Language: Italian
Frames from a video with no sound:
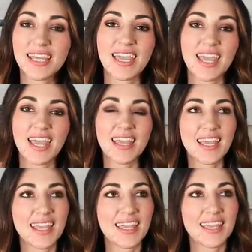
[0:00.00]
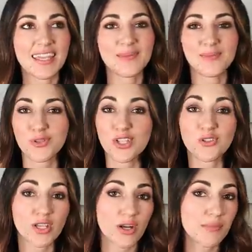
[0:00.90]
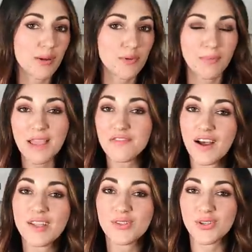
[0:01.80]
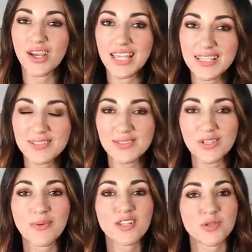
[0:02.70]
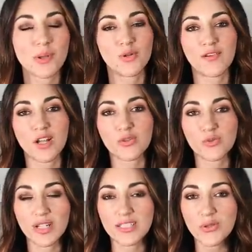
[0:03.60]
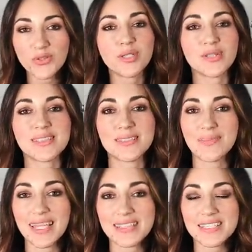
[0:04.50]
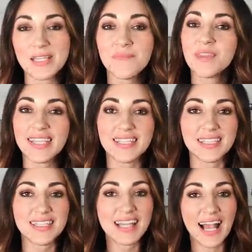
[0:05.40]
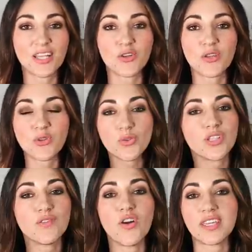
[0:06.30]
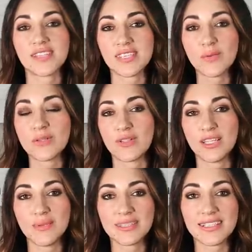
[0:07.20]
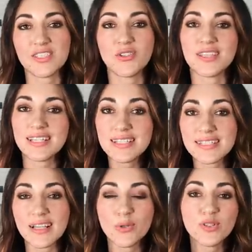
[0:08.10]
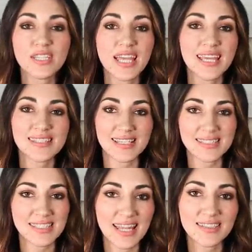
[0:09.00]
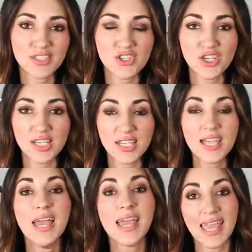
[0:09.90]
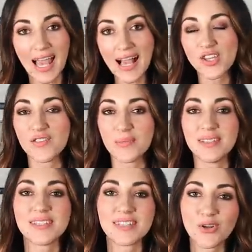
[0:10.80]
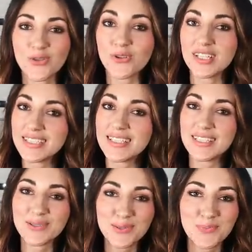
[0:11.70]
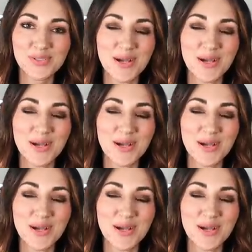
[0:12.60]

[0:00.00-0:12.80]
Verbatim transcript: che è un progetto che non abbiamo mai fatto io e Alessio, ma ci abbiamo lavorato durante tutti questi mesi ed è dedicato a tutti voi che seguite un'alimentazione senza glutine e senza latticini e anche ovviamente secondo la dieta del gruppo